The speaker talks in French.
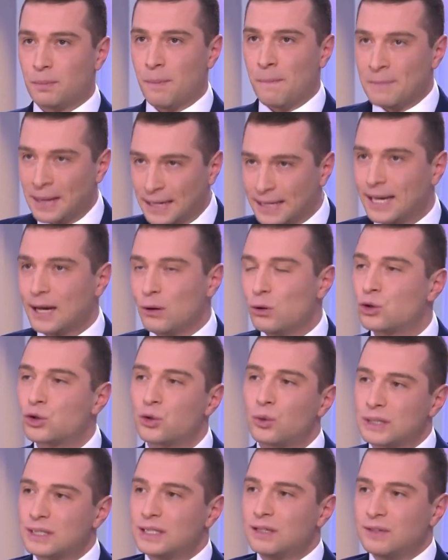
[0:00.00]
Malgré le
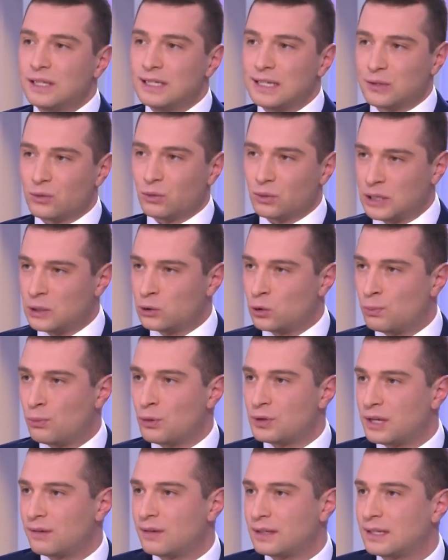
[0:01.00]
choix de civilisation qui se
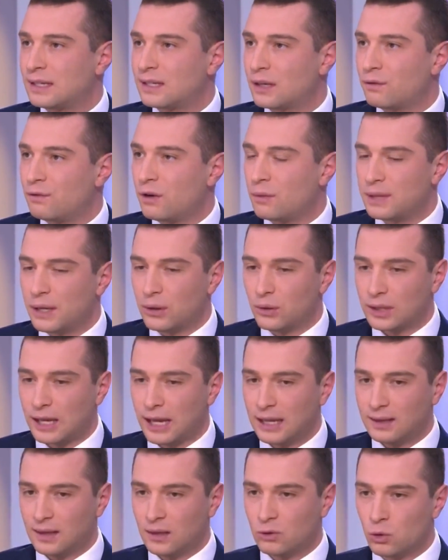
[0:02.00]
pose avec cette réforme des
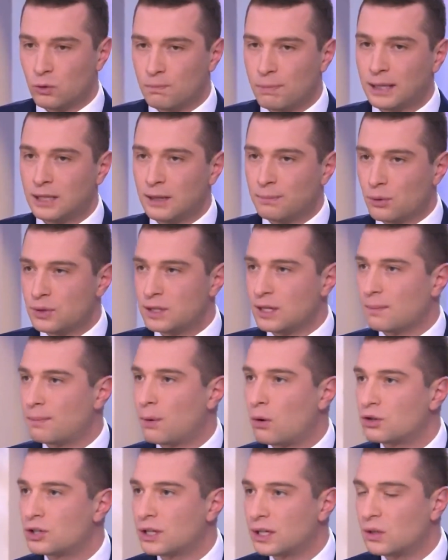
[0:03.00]
retraites, de ne pas déposer un
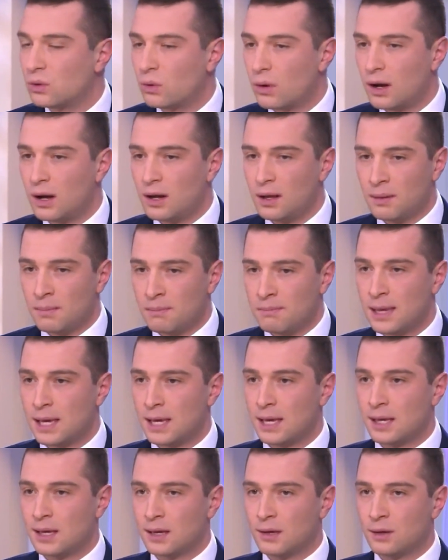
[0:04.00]
projet de loi,
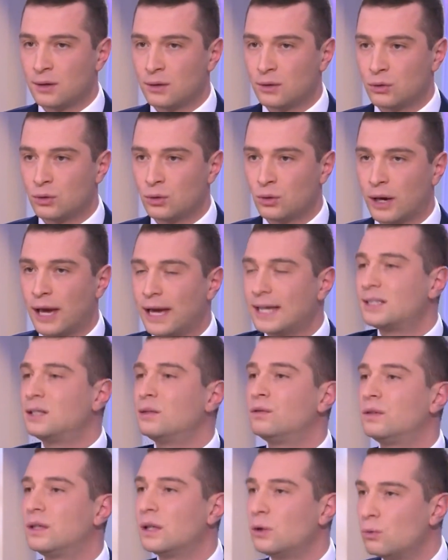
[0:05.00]
mais de
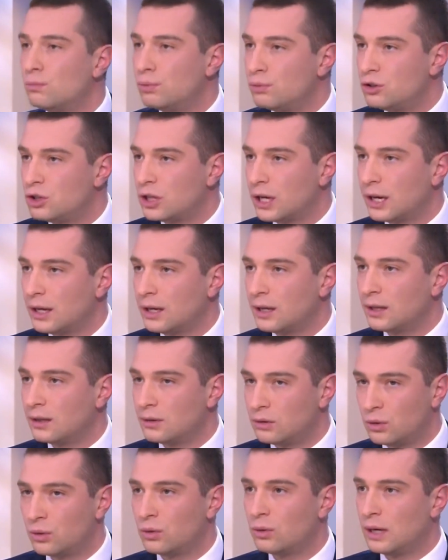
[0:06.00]
rectifier le budget
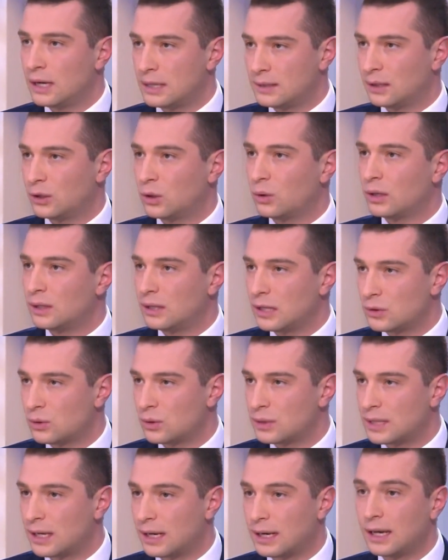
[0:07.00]
de la sécurité
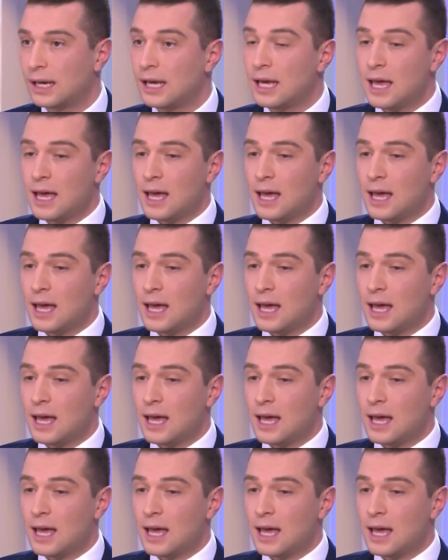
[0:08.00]
sociale.